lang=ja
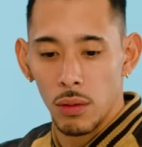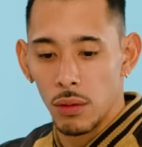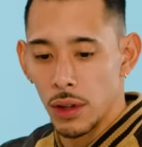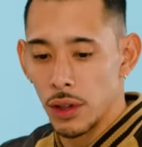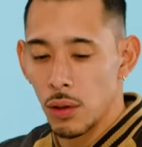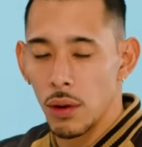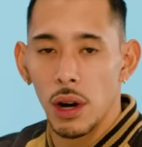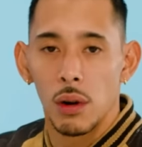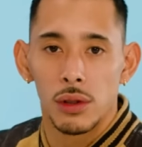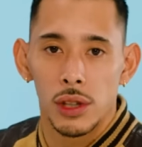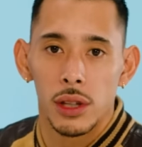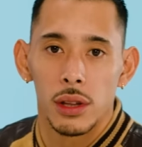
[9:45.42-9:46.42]
同じこれが
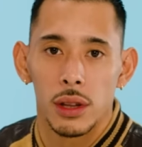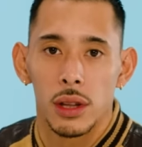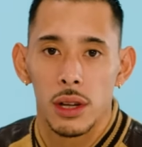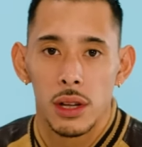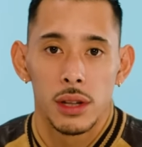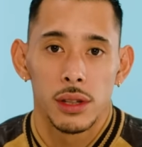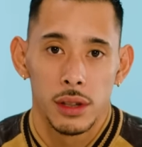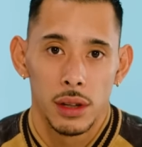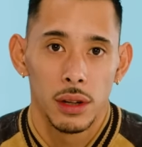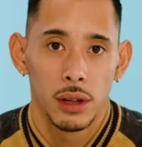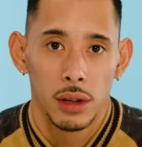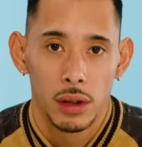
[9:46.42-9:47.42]
欲しいって言い出し
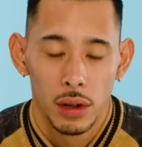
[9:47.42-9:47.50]
て